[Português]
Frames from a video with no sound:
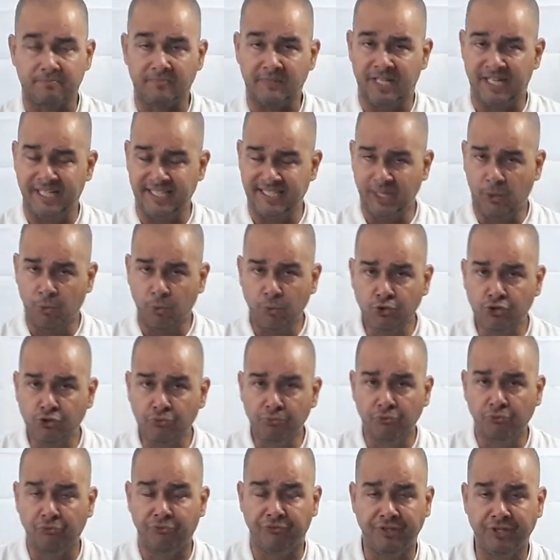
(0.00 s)
Esse é o
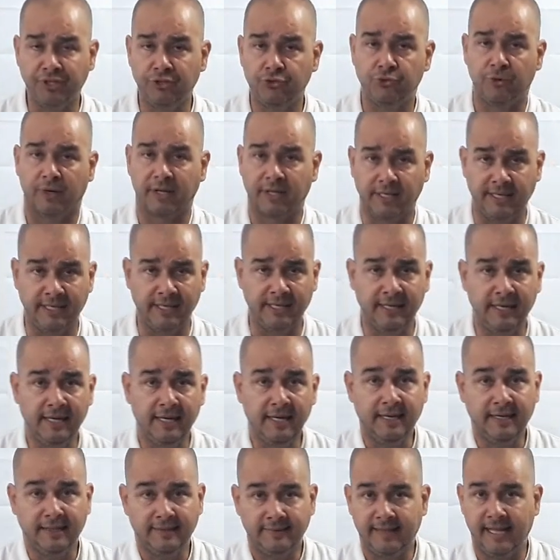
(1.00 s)
último vídeo aqui
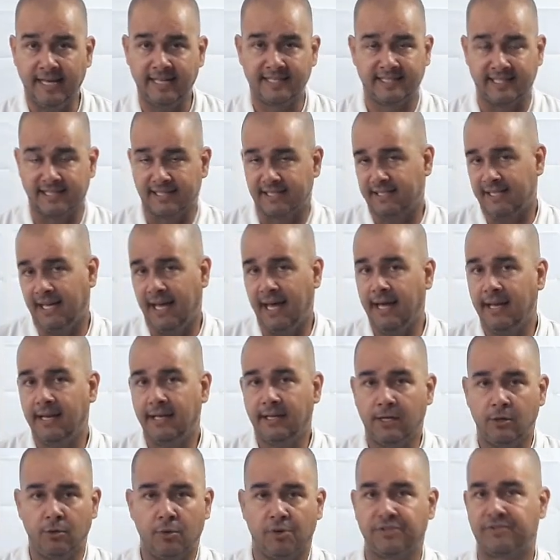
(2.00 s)
dessa série
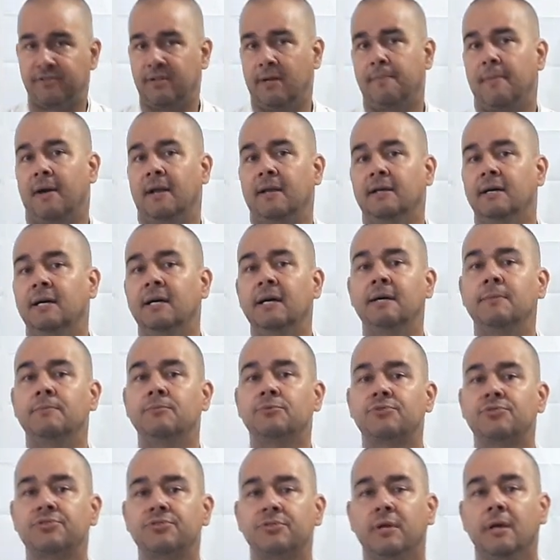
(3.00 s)
que nós
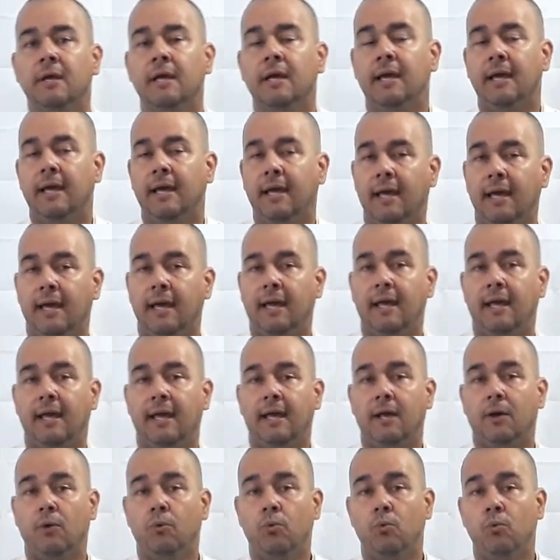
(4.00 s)
trabalhamos. É,
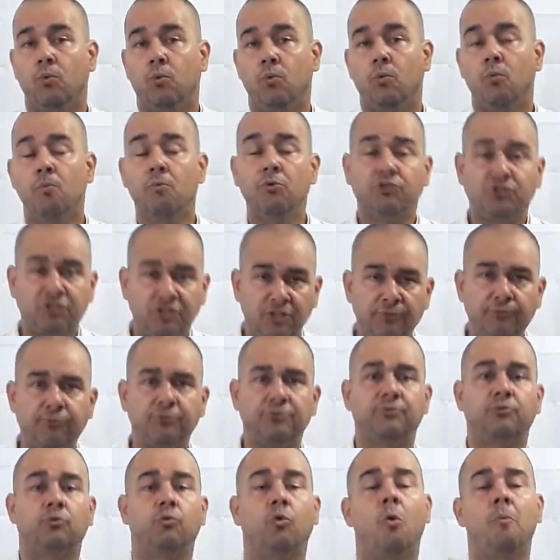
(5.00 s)
o,
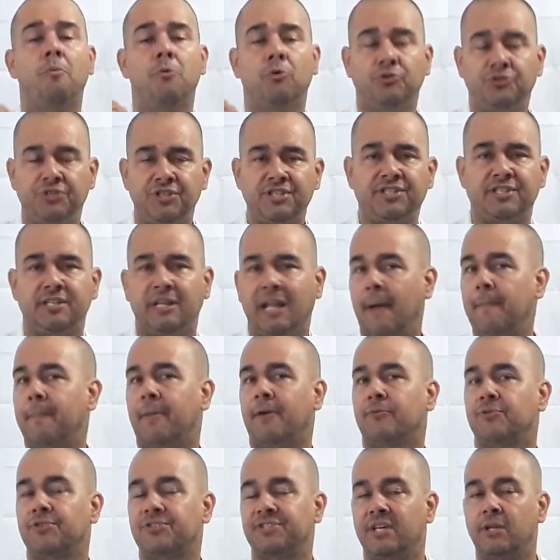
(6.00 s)
motivo, como eu disse lá
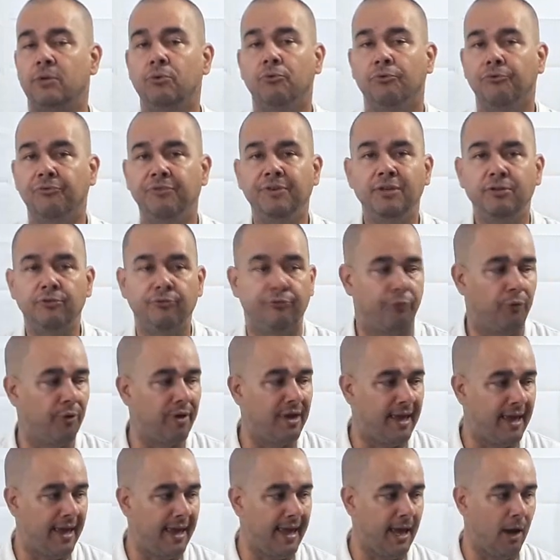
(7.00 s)
para você no vídeo, foi
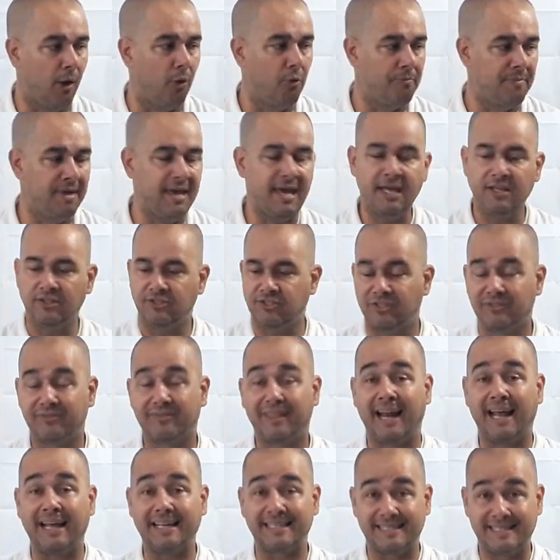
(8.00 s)
realmente
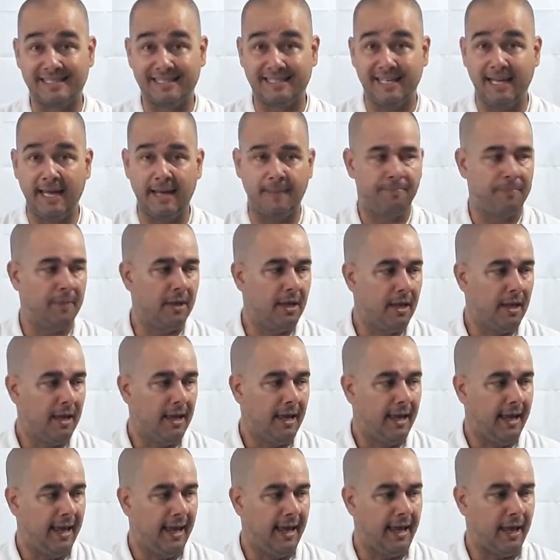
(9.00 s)
trazer
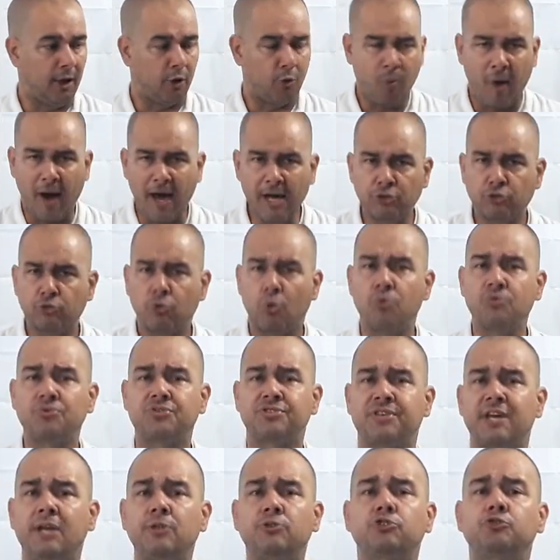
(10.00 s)
é, quais
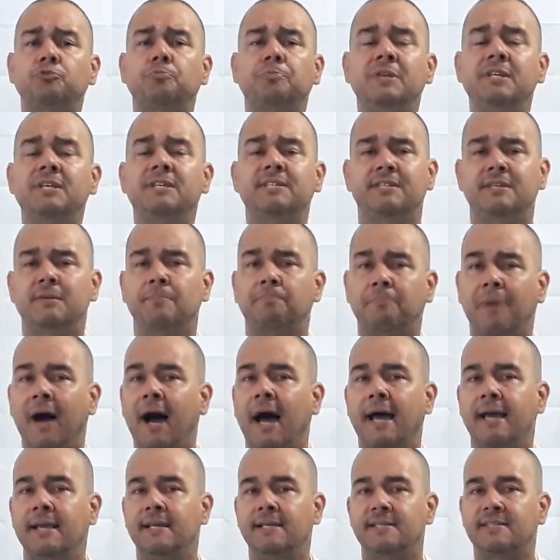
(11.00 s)
conceitos
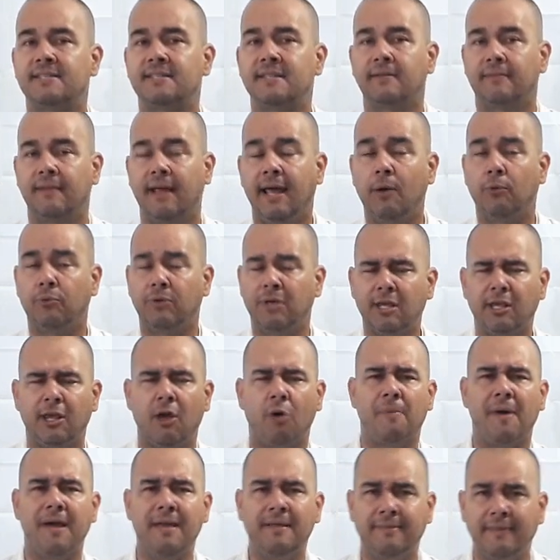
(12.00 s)
principais. Né? O que é
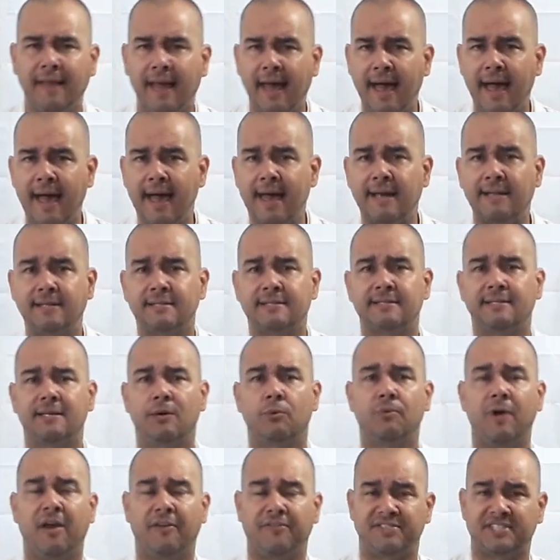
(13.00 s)
uma inércia,
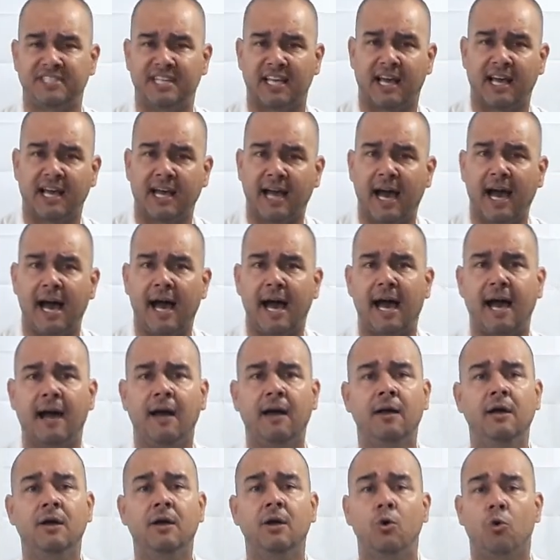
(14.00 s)
um FCK,
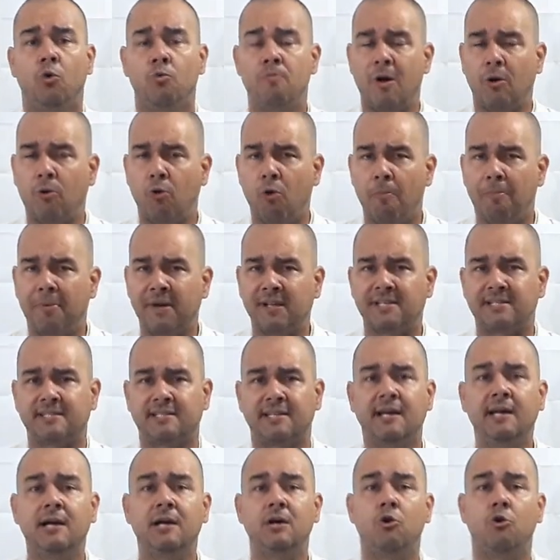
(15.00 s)
uma
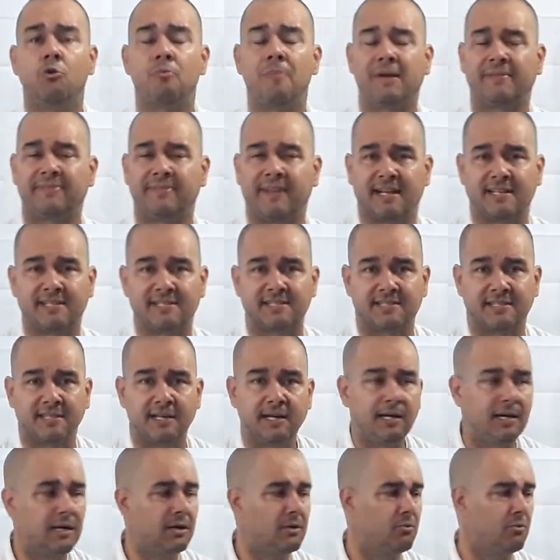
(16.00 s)
compressão, uma
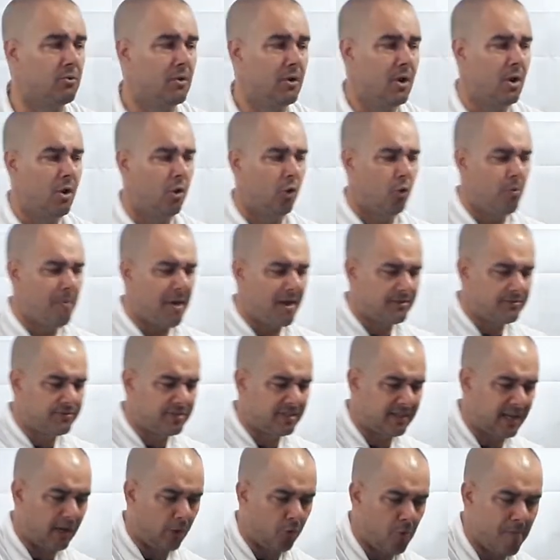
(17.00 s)
tração, como é,
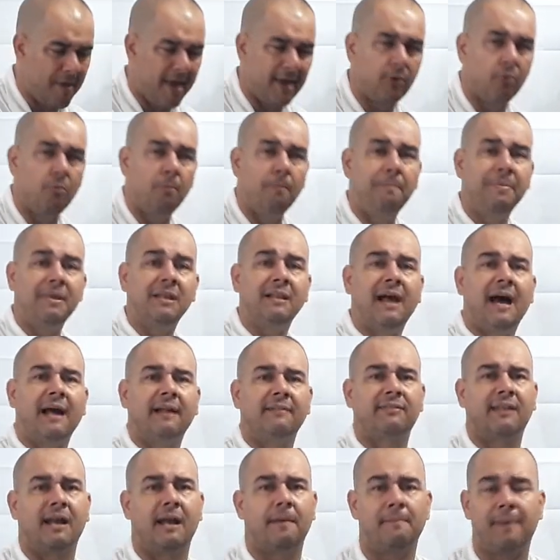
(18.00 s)
que, como é que um
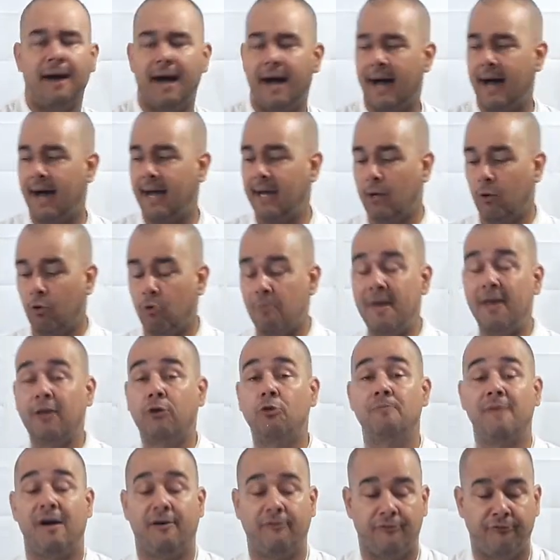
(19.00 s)
pilar trabalha, como é
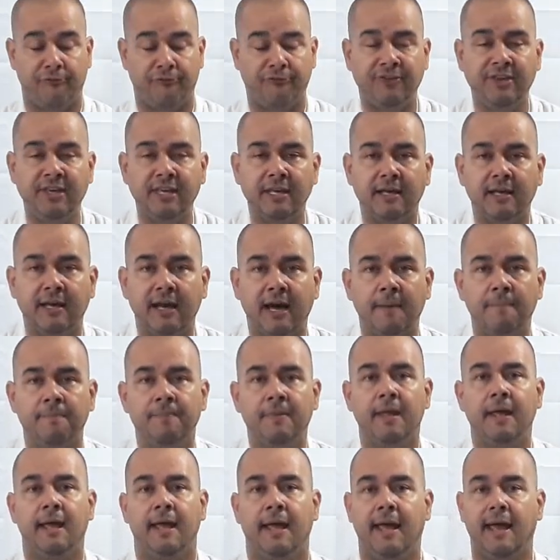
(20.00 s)
que uma viga
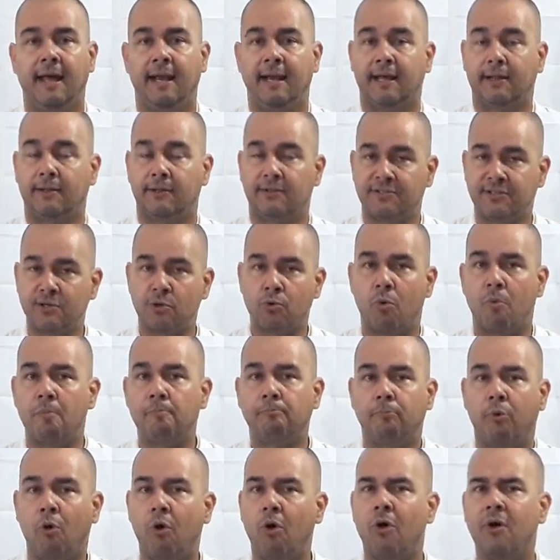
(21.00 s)
ela se
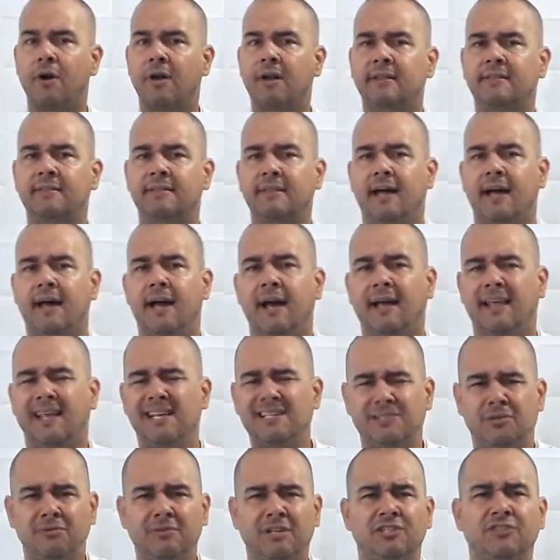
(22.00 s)
comporta, a
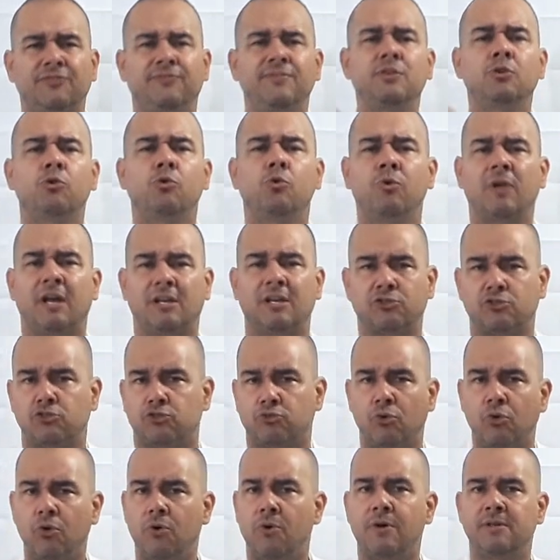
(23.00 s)
questão das
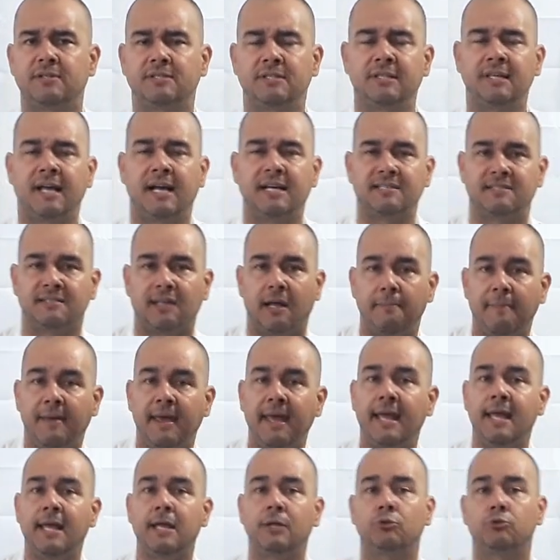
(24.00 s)
vinculações,
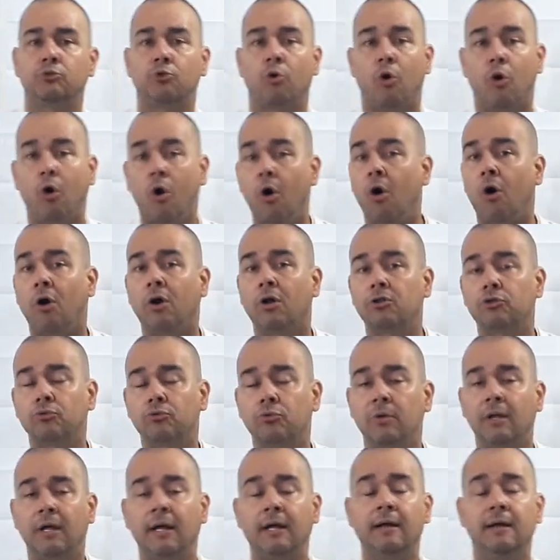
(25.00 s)
engastamento,
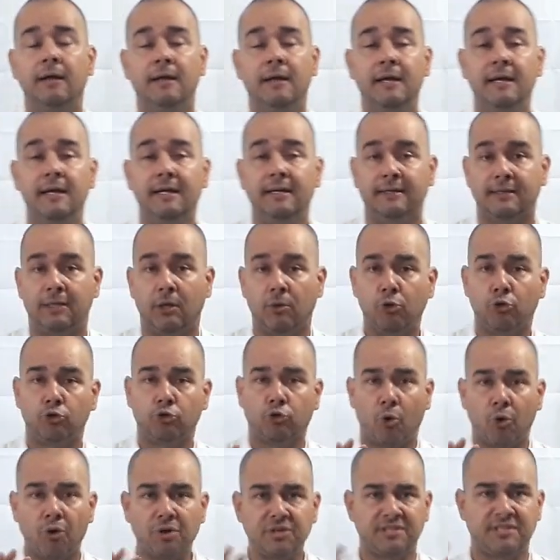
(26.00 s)
rótula então eu
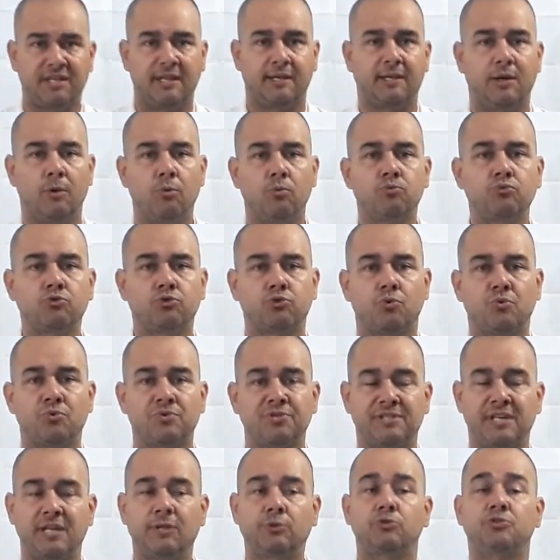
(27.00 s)
trouxe aqui alguns
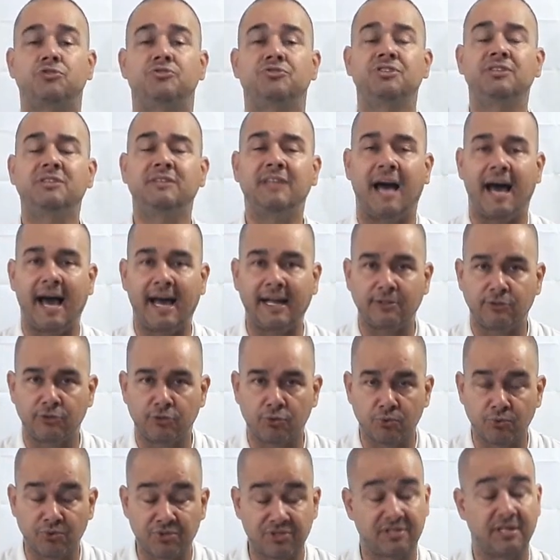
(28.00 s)
conceitos
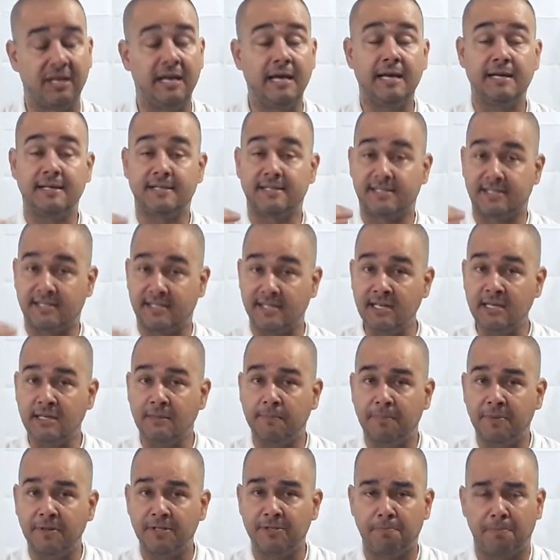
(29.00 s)
didáticos,
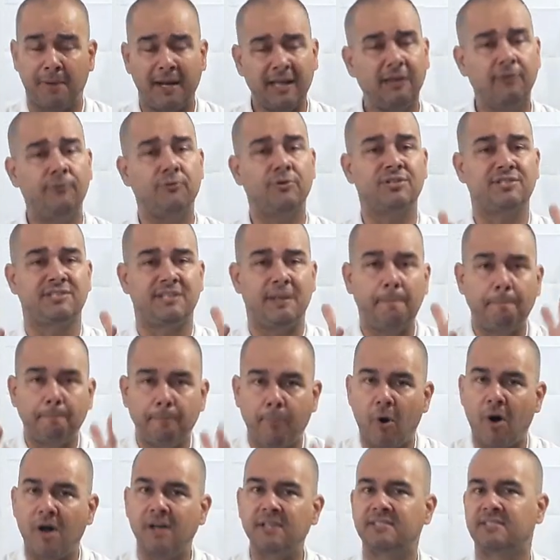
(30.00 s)
simples, para que você
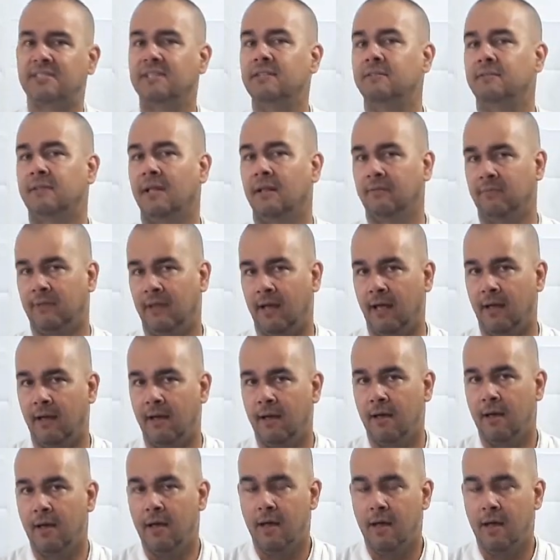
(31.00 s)
possa entender.